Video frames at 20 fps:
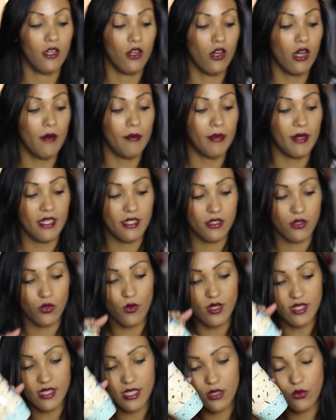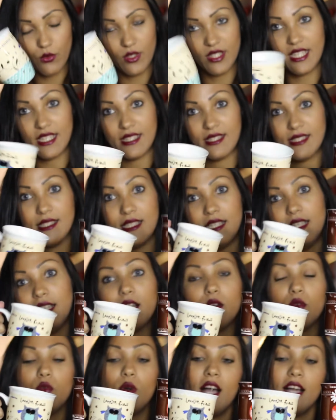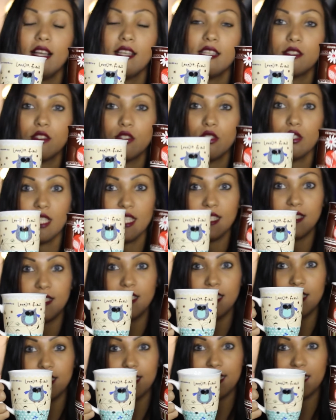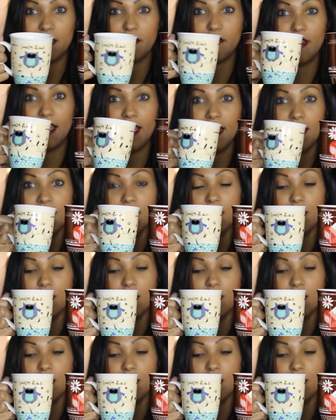Ho preso queste due tazzine qua, che sono tazzine da caffè,